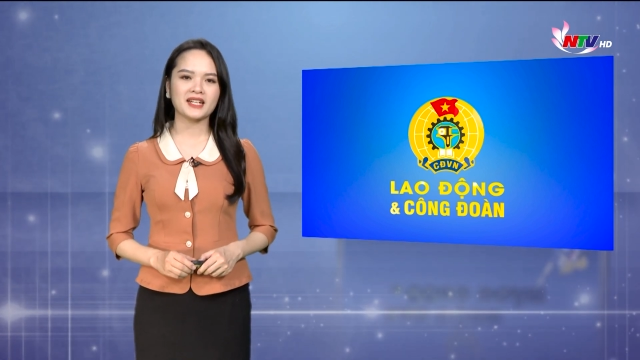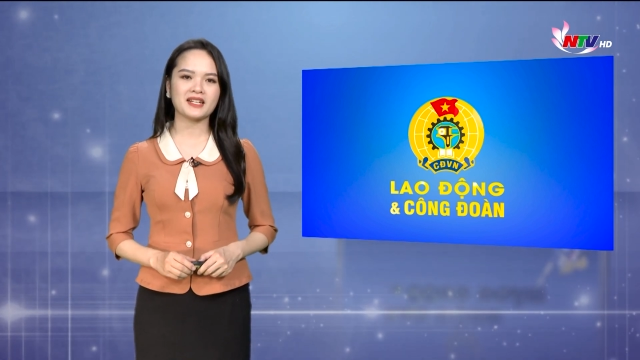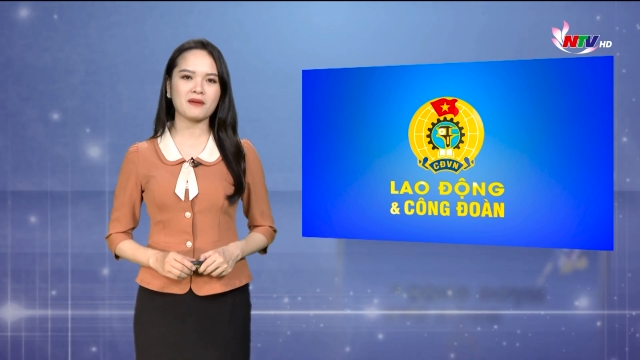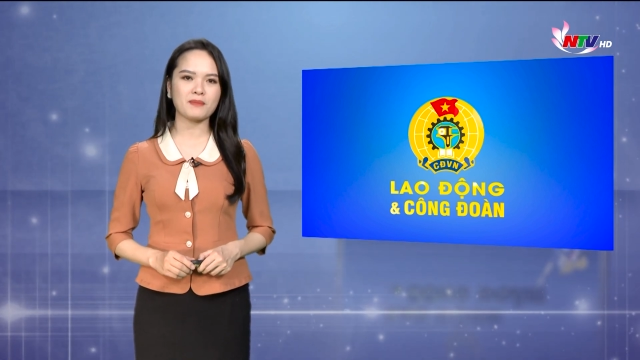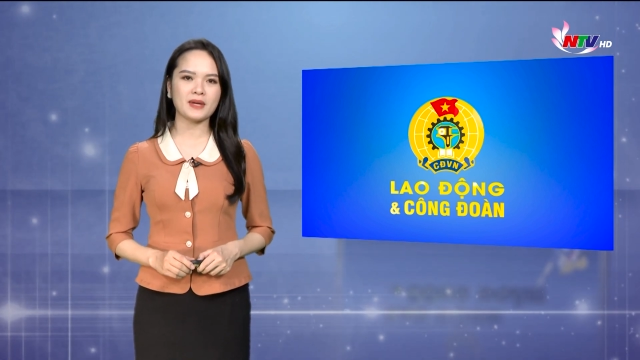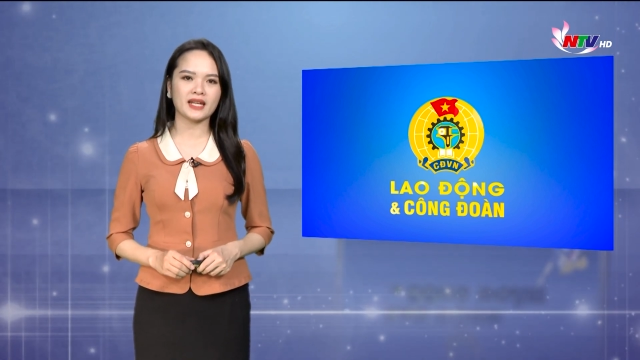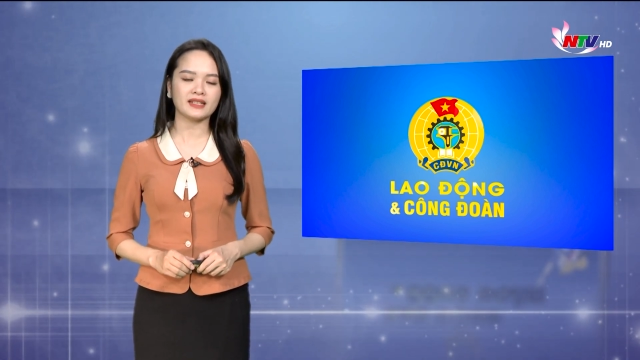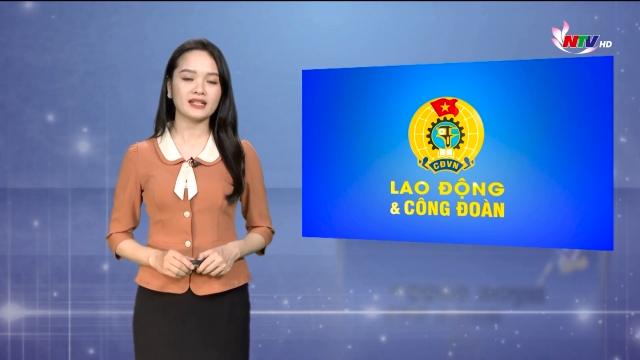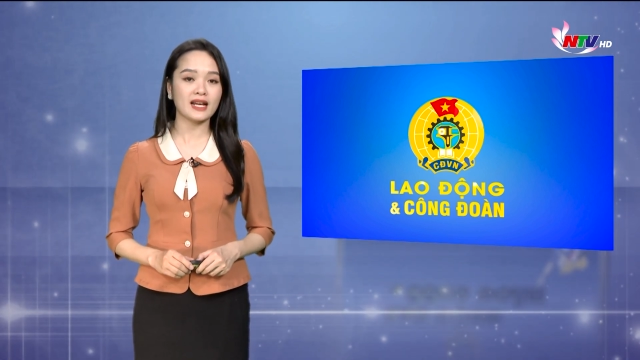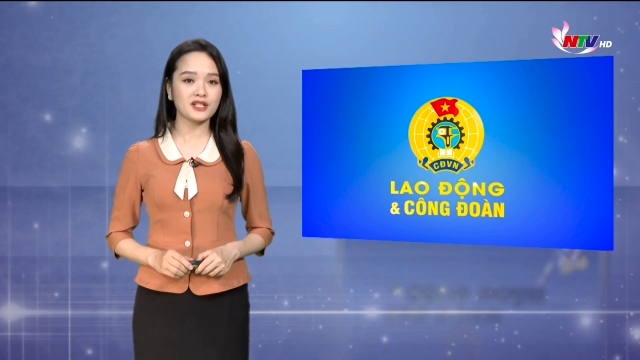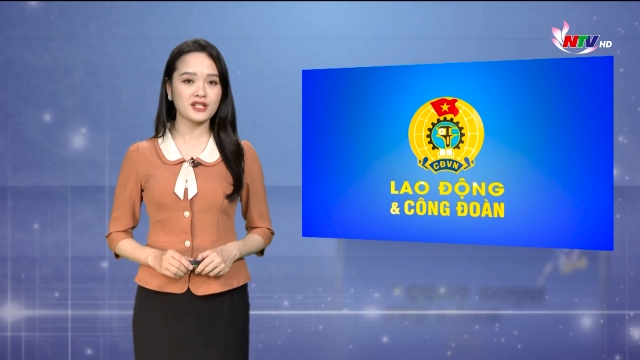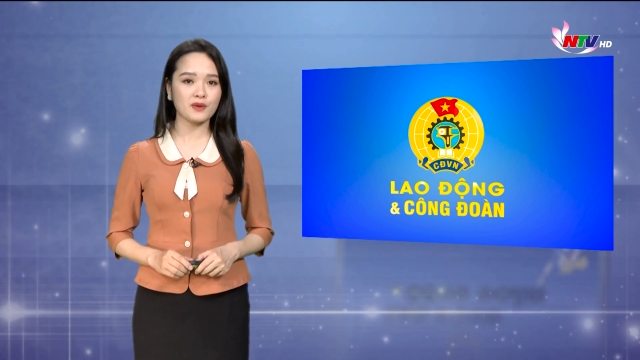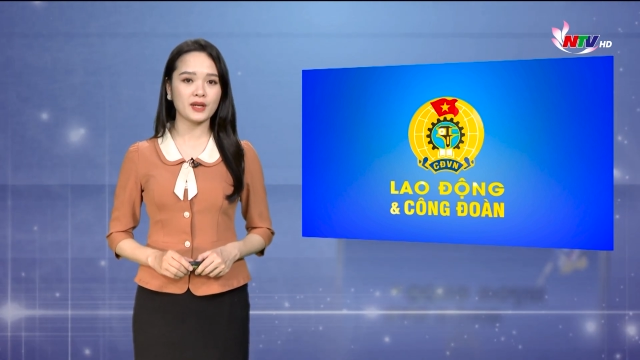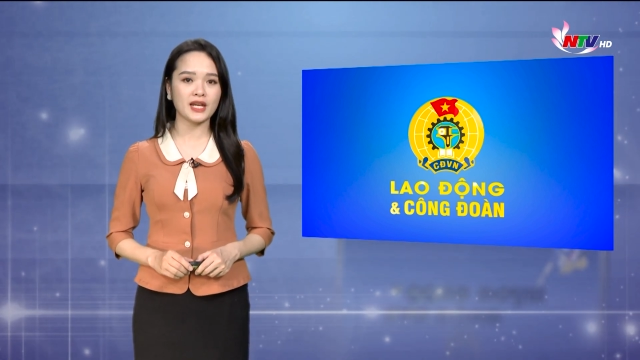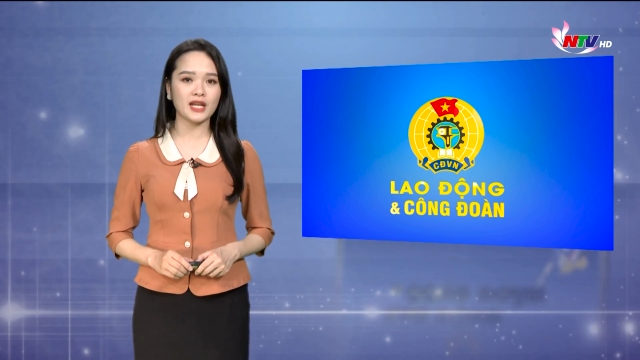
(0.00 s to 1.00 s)
Đặc biệt, ngay
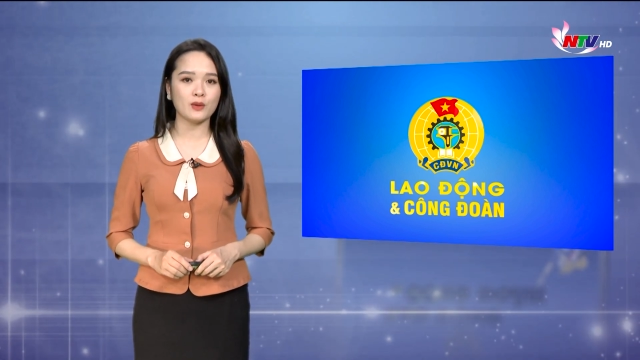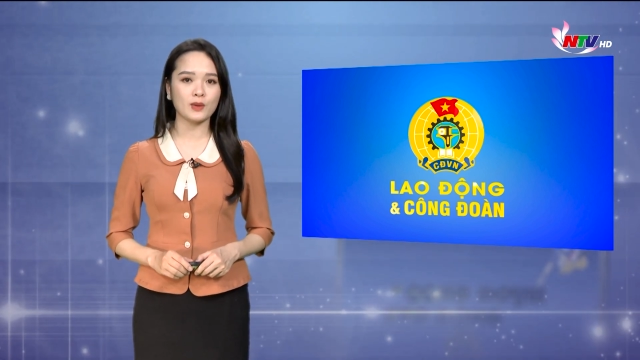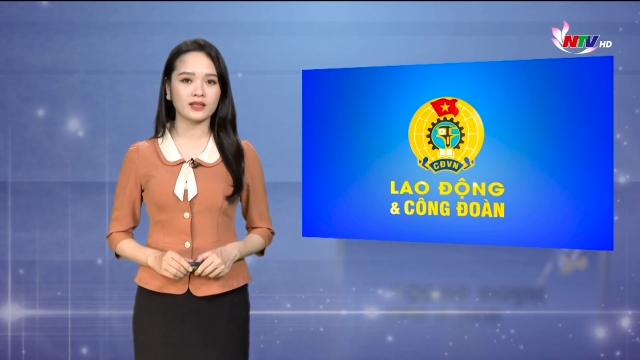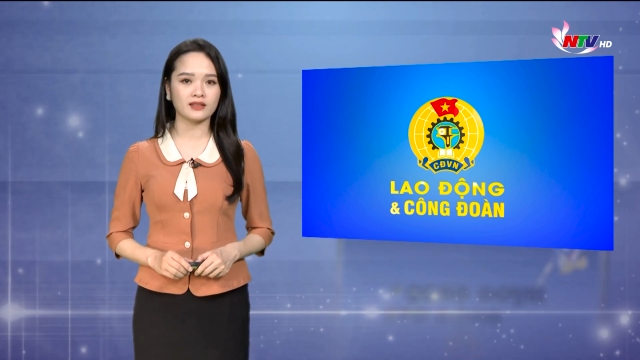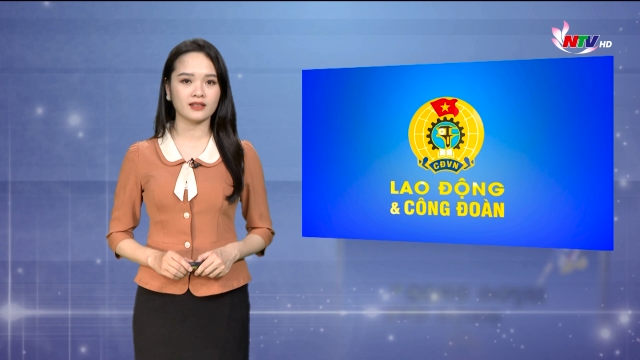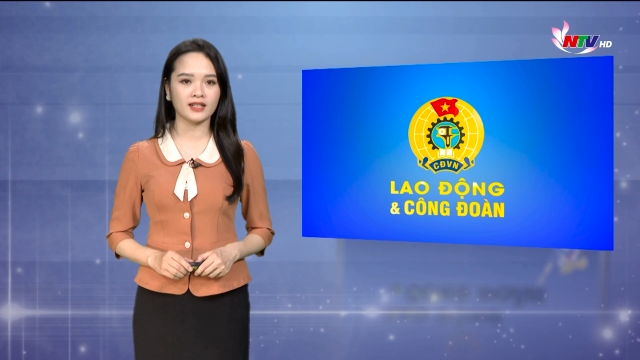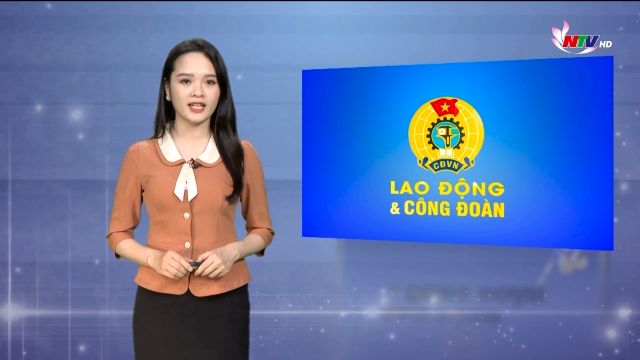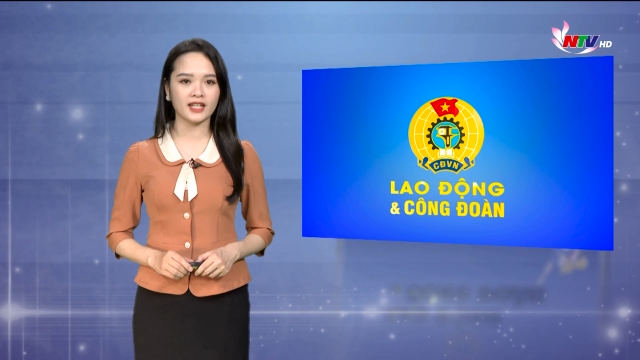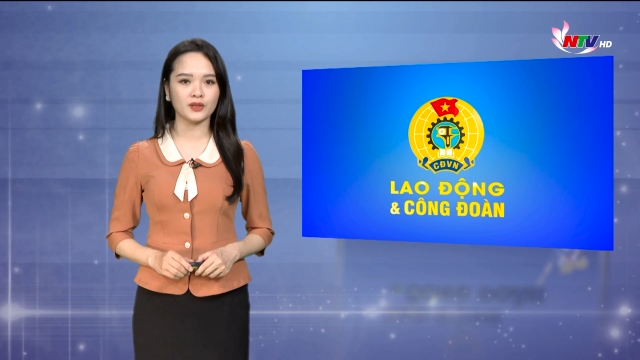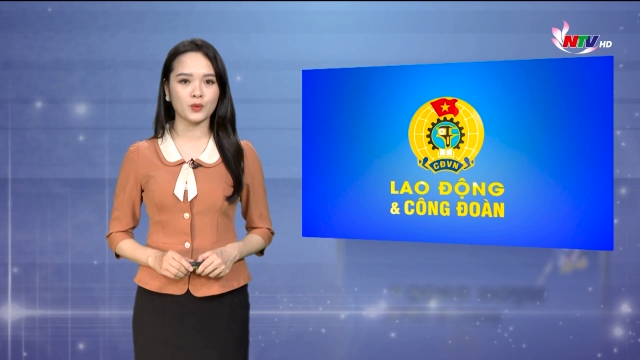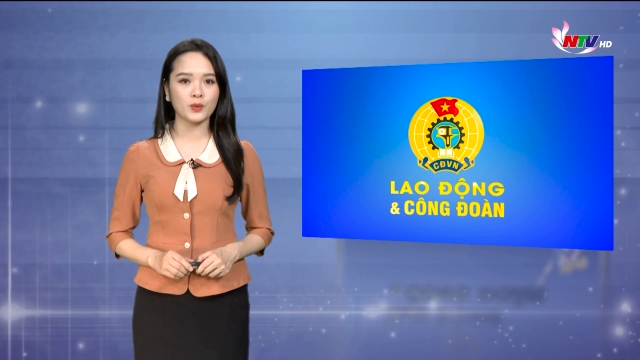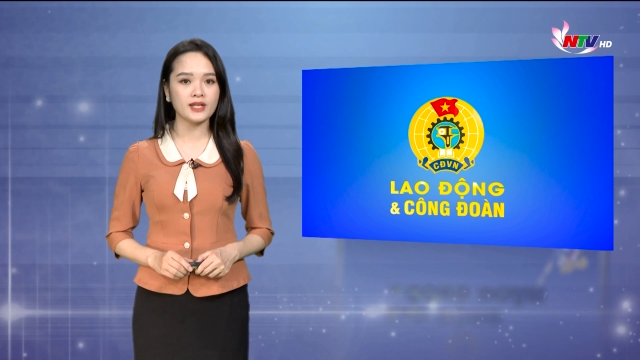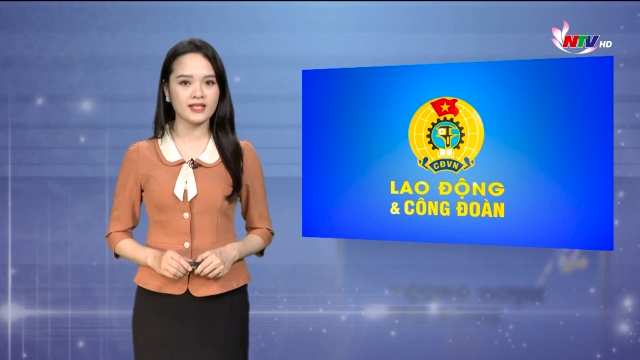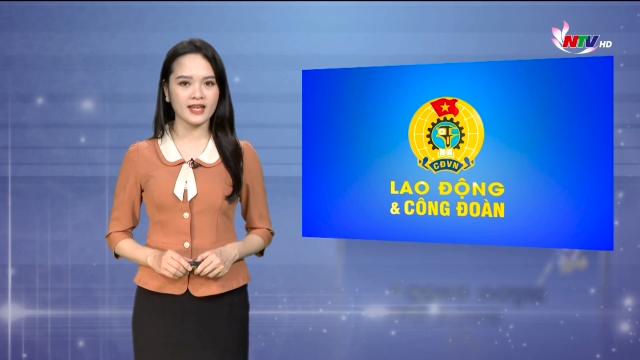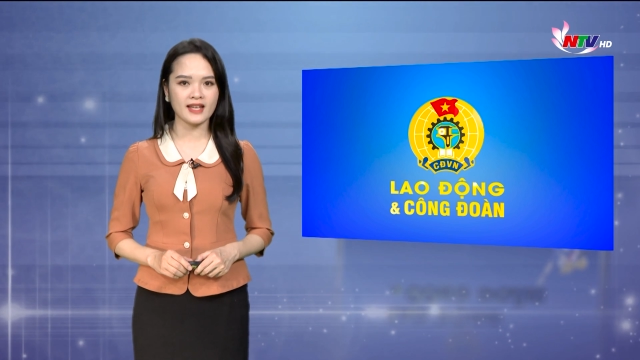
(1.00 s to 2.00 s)
sau khi luật thực hiện
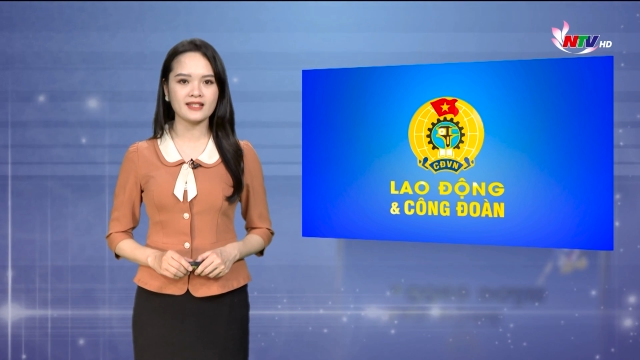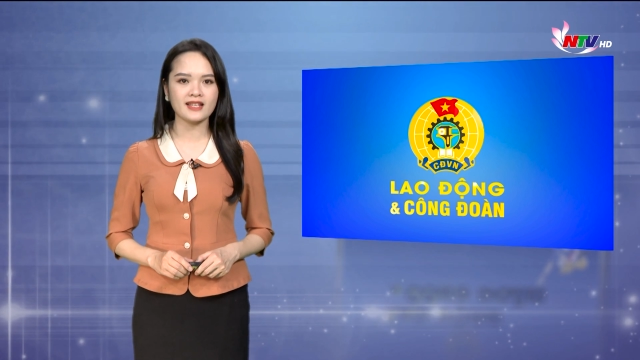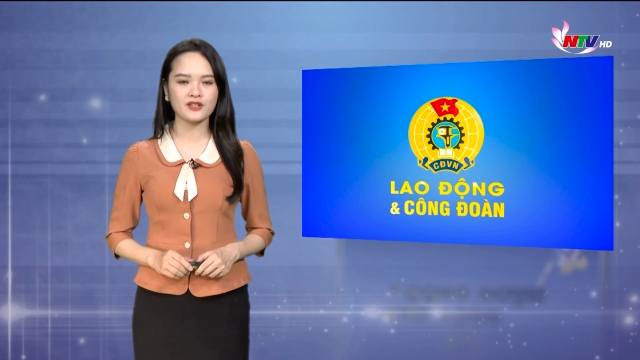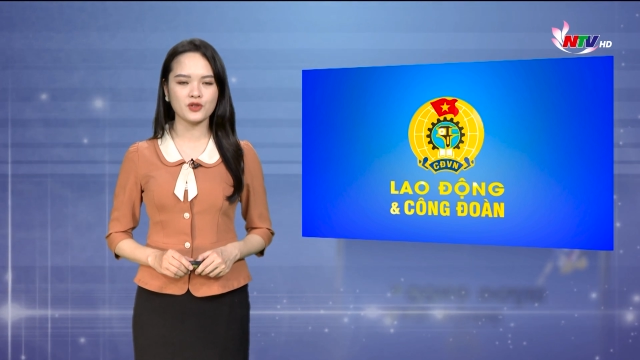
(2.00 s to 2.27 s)
quy chế dân